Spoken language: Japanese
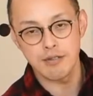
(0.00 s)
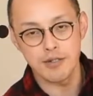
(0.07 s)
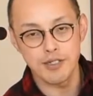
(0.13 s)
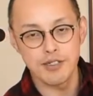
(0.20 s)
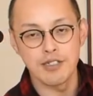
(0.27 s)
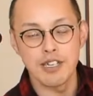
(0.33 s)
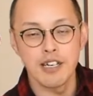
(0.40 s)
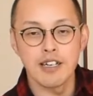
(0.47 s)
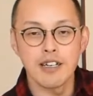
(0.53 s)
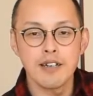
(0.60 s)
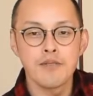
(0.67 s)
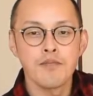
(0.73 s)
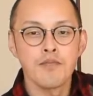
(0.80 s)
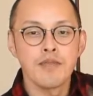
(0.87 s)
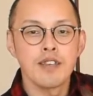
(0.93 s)
いうのもそうやん
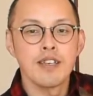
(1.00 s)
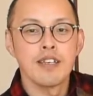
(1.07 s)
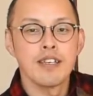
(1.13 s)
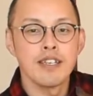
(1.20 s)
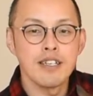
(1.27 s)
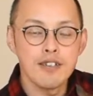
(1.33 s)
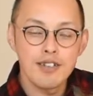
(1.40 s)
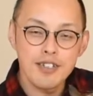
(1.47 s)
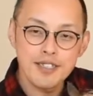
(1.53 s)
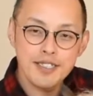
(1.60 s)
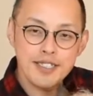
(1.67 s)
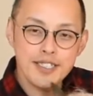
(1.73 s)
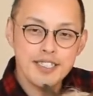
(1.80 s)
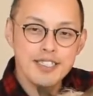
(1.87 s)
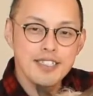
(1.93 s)
か犬欲
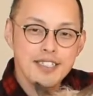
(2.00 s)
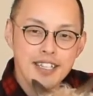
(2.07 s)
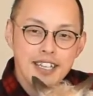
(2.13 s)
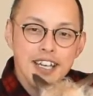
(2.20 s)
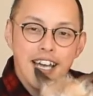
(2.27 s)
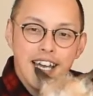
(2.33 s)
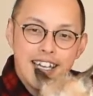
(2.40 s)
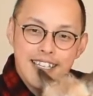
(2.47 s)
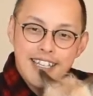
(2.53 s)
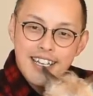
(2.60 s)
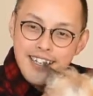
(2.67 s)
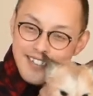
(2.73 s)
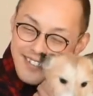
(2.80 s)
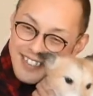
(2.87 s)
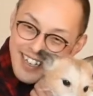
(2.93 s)
しいって言って飼えた
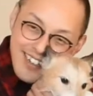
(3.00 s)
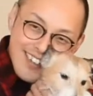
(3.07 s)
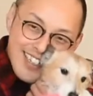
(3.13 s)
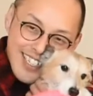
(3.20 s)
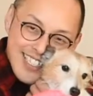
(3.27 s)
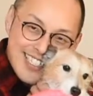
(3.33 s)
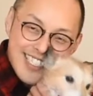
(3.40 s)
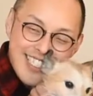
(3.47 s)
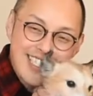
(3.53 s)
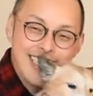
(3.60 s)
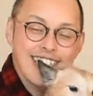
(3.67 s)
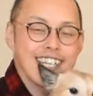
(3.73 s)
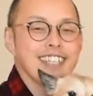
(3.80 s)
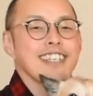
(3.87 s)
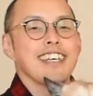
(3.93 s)
らうわ嬉しいっ
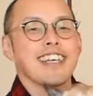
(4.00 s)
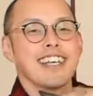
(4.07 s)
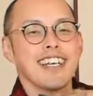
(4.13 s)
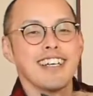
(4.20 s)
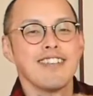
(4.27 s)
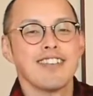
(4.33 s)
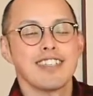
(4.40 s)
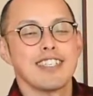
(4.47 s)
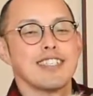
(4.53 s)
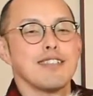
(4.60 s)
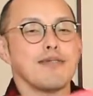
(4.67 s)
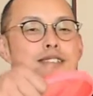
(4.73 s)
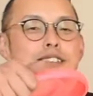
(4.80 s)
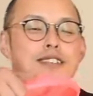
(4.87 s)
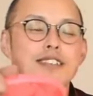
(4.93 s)
てなるやんか私
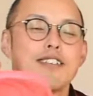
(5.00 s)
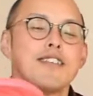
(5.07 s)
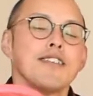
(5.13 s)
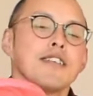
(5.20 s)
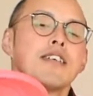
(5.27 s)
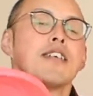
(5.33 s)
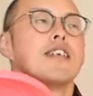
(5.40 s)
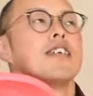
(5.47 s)
もそうよ